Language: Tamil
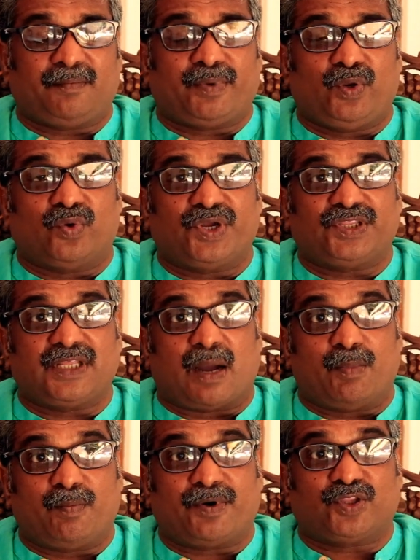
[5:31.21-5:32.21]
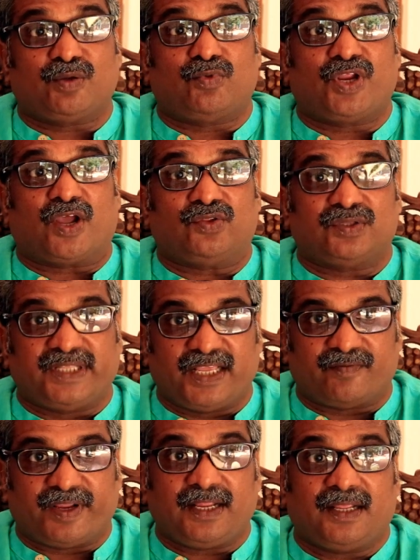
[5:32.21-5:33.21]
பிரயோகித்து அமுல்படுத்த முடியாத
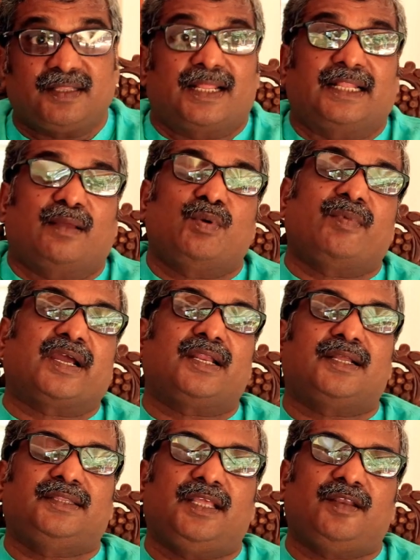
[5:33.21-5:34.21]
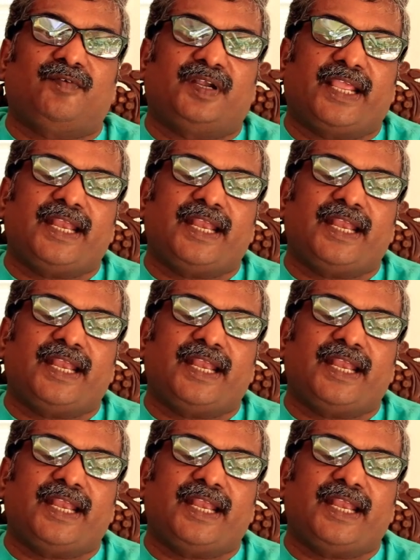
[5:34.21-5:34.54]
தீர்வை இதுதான் தமிழ் மக்களுக்கு தீர்வு